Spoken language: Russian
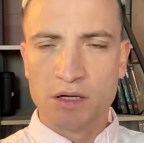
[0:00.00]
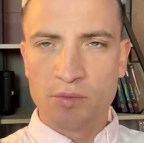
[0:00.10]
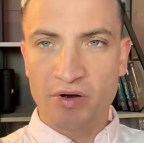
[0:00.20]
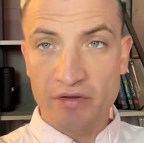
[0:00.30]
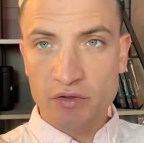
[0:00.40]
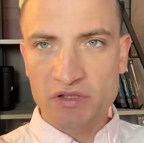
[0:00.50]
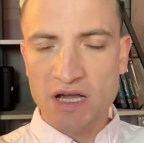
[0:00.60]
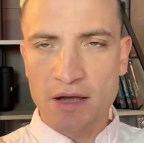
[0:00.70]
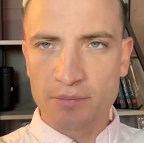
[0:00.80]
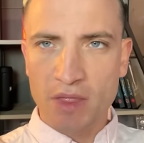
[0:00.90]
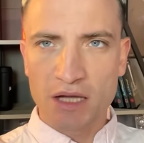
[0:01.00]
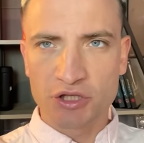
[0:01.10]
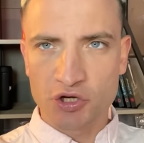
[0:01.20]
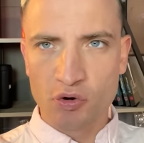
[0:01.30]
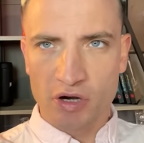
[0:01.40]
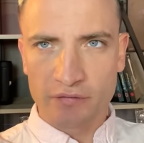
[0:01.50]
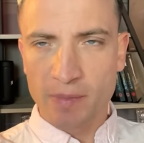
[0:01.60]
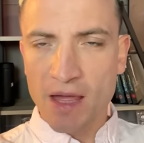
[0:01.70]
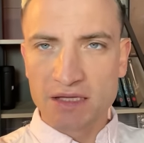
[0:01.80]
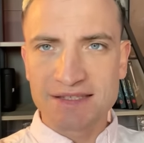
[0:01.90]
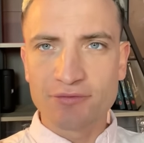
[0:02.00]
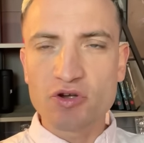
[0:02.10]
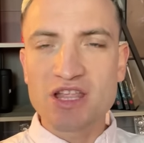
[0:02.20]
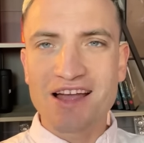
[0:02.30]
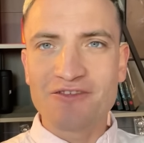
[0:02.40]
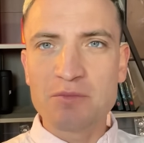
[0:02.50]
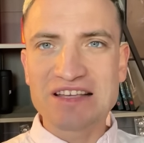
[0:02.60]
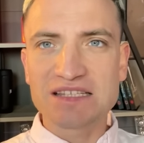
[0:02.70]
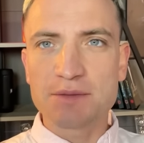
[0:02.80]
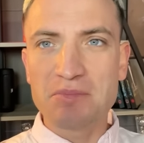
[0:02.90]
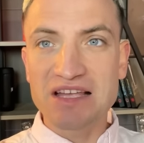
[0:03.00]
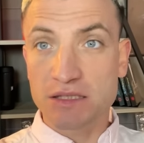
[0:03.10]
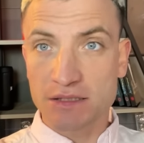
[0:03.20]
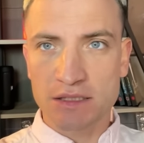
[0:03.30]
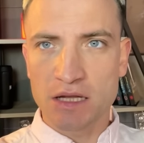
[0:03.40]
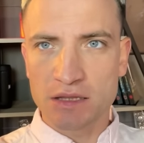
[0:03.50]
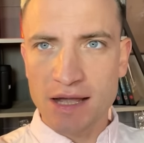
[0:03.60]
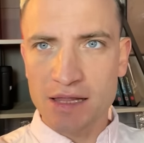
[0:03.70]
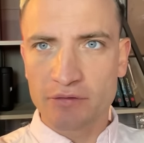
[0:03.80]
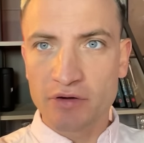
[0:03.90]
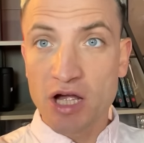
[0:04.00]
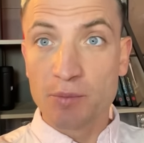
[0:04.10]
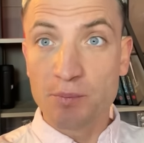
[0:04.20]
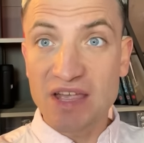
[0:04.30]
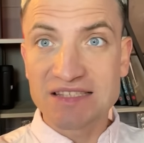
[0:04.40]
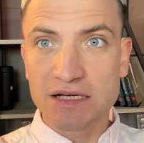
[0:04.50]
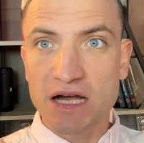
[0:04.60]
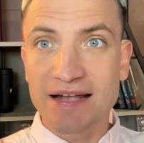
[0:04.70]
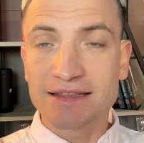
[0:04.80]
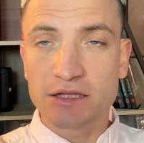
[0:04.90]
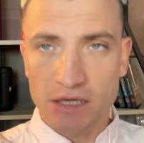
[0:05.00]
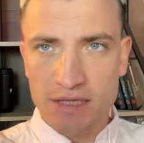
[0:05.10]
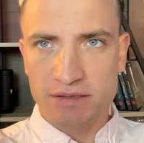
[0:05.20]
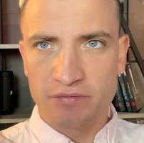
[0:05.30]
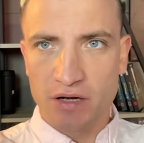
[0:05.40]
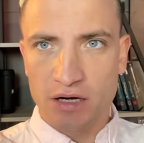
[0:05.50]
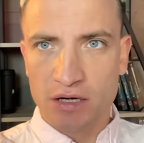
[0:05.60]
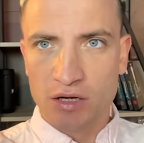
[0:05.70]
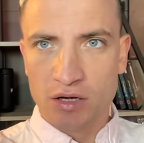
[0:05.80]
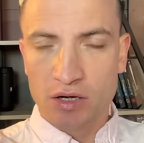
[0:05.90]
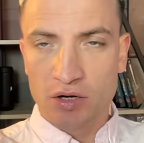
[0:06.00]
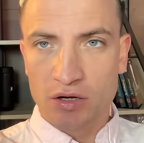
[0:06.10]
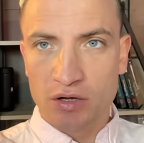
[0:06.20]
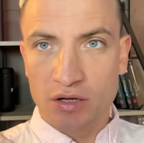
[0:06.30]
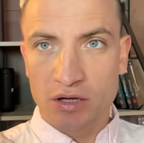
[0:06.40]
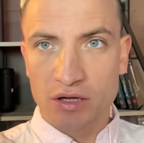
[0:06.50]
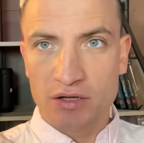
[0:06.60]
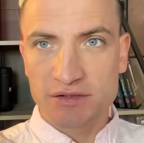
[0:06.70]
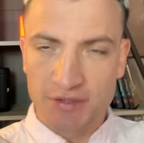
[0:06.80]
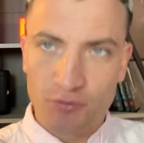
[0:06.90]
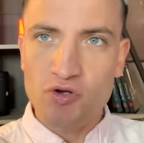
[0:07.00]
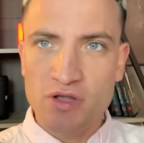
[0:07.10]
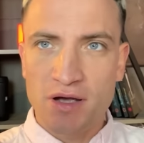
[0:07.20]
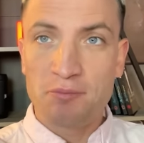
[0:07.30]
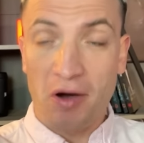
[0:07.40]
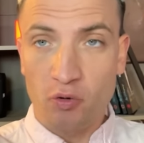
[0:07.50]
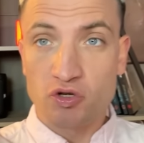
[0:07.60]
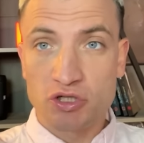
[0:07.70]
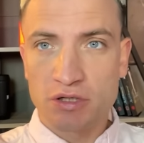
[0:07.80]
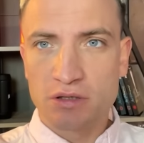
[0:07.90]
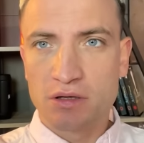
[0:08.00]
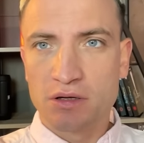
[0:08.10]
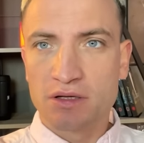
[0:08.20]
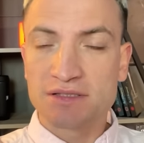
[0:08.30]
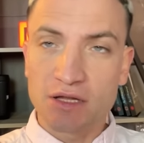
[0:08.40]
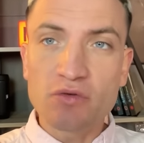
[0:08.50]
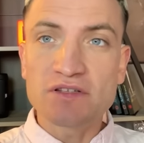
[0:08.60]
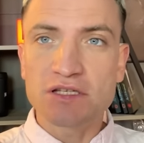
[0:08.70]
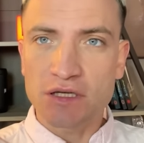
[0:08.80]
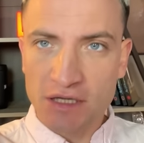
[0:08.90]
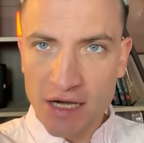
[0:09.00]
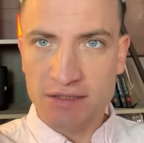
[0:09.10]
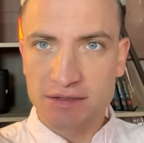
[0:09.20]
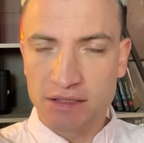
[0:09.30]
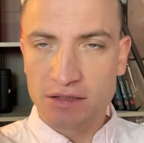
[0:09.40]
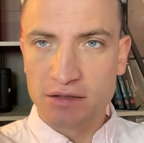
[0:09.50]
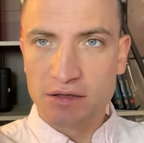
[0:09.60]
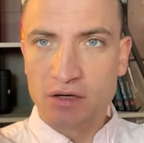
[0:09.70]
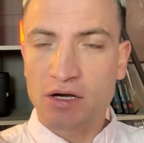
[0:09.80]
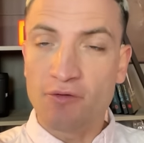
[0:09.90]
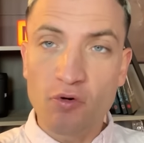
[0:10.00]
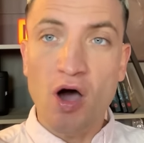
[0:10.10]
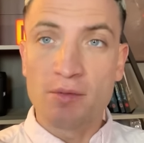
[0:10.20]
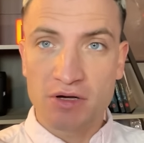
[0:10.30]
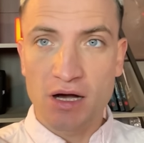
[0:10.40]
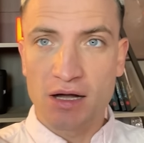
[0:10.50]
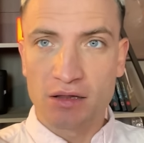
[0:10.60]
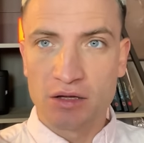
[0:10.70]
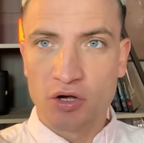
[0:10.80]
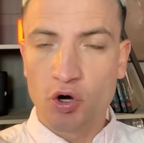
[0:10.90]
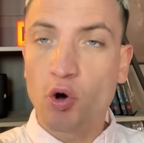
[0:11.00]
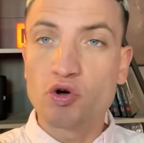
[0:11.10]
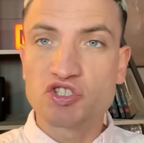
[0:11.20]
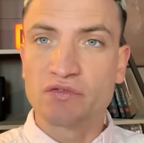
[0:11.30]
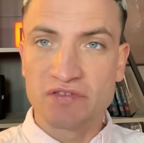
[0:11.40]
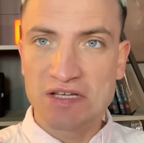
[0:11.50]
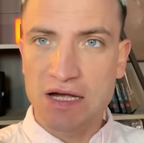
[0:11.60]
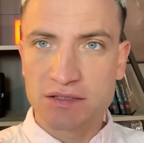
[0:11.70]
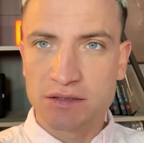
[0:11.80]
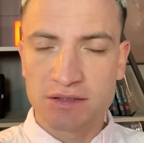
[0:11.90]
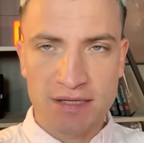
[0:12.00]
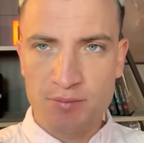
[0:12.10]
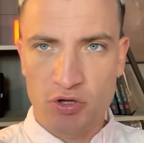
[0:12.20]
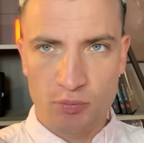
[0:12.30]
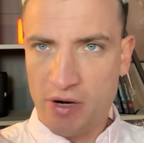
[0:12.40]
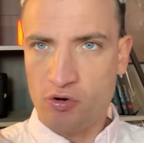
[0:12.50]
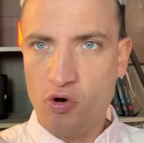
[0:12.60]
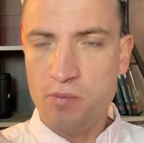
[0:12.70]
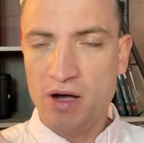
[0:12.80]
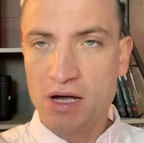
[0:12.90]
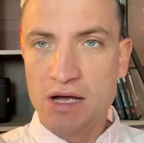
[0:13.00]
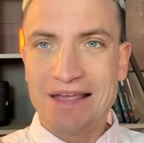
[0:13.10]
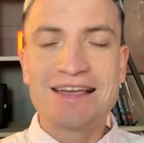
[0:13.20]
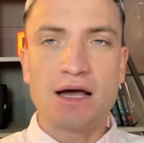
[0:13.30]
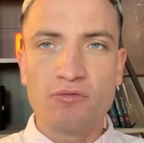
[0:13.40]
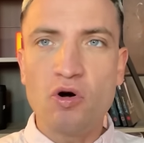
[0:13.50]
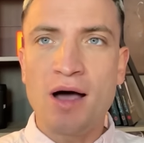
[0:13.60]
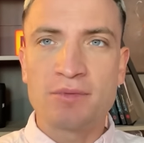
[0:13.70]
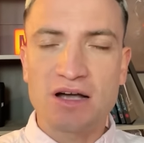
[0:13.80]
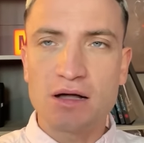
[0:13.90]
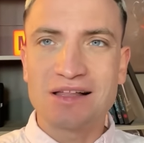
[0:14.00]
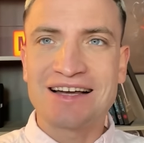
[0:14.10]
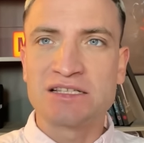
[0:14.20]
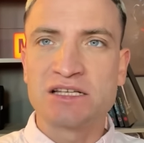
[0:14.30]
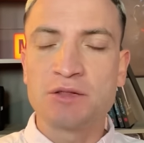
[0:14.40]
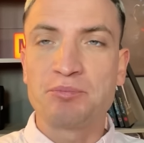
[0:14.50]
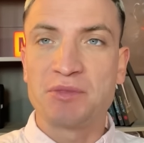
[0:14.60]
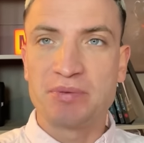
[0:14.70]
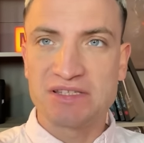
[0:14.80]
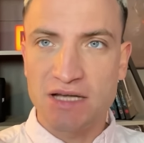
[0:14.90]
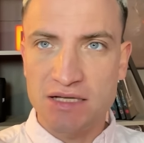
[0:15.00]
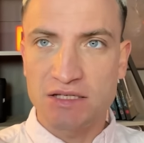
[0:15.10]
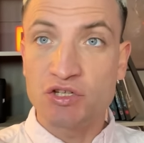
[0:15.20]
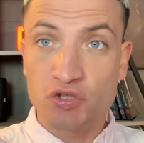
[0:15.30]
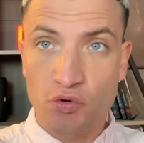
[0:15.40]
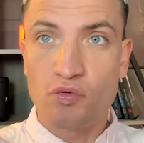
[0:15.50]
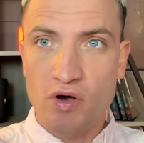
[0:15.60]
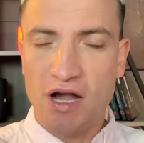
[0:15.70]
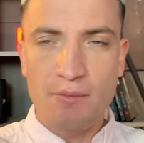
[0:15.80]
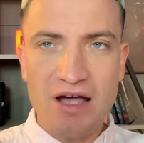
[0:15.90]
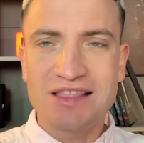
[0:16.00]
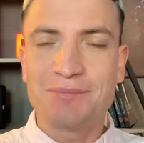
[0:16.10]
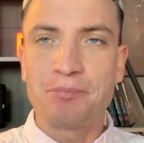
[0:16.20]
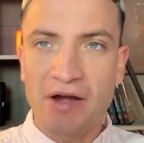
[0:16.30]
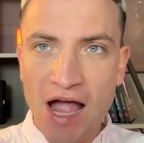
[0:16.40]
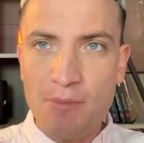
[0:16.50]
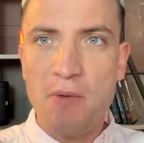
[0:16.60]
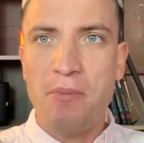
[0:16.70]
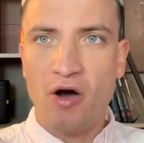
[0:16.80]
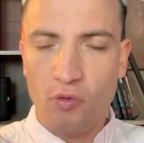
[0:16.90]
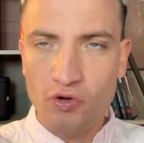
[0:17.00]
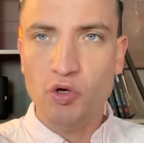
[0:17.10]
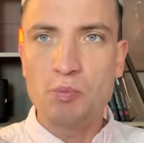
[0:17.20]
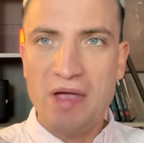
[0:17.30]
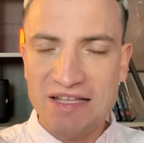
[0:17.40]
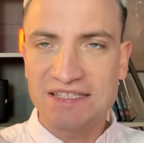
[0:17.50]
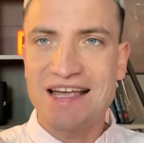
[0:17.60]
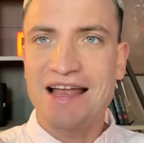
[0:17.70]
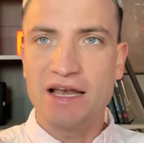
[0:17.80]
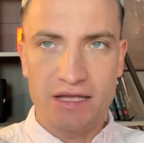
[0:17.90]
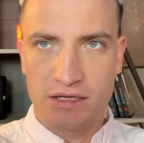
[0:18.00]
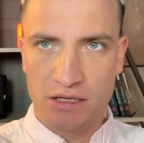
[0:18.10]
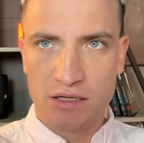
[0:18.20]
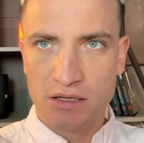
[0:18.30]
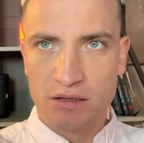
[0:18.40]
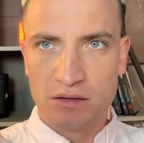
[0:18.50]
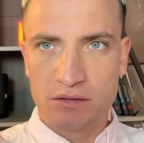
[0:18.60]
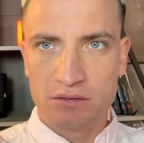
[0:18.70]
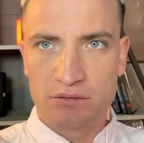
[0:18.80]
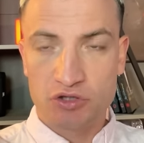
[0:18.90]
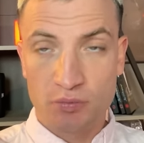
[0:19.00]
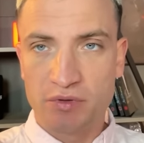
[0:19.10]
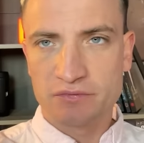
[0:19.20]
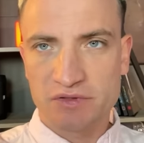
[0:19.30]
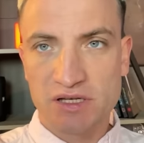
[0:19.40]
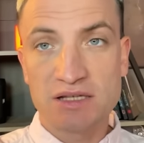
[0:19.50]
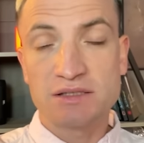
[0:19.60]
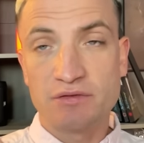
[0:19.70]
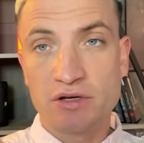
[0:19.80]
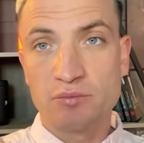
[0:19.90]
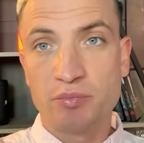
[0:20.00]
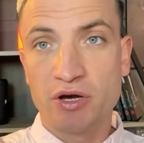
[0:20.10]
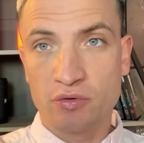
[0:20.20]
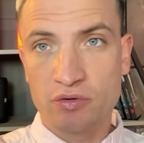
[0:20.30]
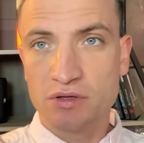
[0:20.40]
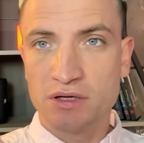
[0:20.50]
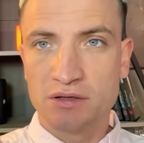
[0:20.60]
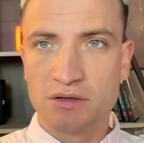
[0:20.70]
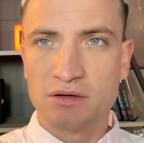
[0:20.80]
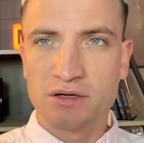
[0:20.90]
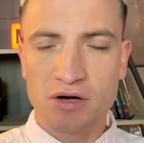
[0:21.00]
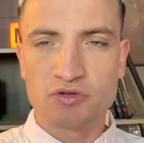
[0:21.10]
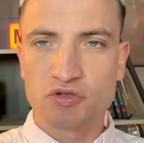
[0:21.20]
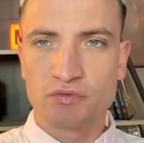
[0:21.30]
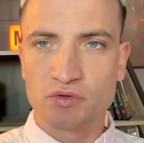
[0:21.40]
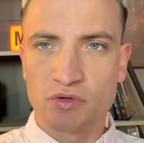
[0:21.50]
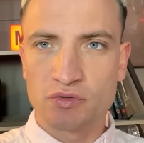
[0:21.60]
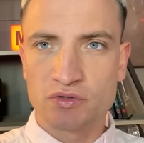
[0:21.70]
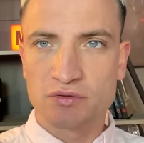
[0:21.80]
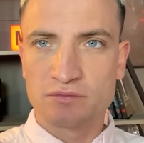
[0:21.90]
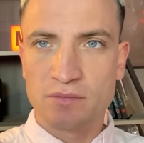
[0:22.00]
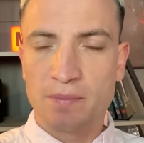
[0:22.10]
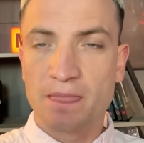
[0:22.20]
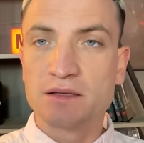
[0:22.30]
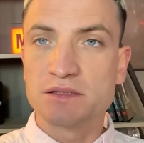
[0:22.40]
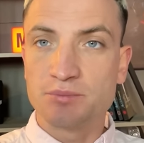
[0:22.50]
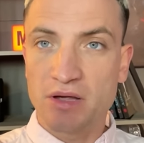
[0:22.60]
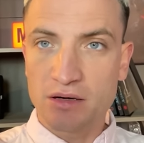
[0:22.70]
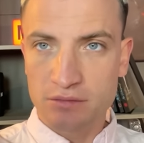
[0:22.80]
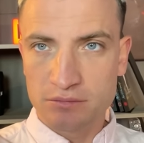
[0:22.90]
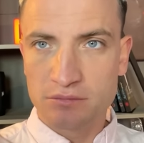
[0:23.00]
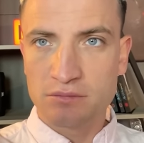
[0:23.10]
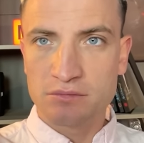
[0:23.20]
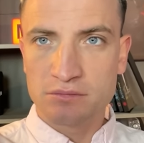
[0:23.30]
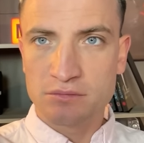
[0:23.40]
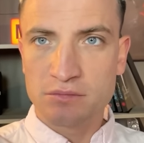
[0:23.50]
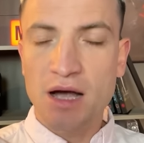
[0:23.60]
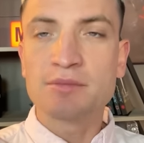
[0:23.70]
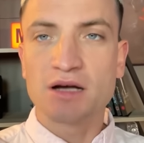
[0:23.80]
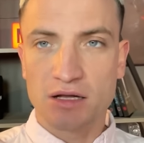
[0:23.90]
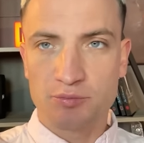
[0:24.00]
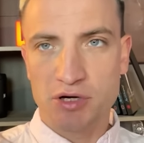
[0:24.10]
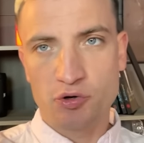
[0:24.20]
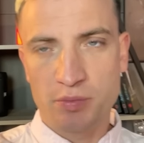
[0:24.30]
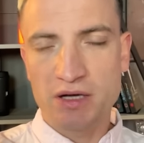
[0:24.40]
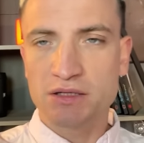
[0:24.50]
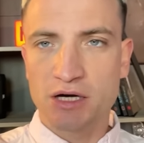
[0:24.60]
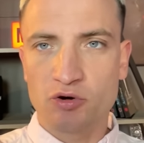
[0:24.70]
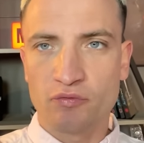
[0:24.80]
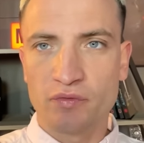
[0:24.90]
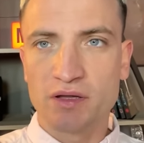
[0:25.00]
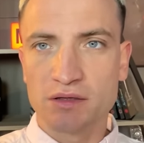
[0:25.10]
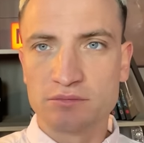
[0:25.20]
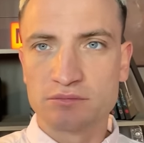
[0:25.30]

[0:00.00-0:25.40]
Привет, друзья, это Егоров. Сегодня вместо медиа-скандалов медиа-трансферы. И сегодня, похоже, становится ясно, кого Амкал хочет взять на замену Прокопа и кого Амкал хотел подписать из другой команды прямо по ходу медиалиги, что было вследствие перехода Гаучо в Тудроц. Теперь Амкал перекупает игроков Фила.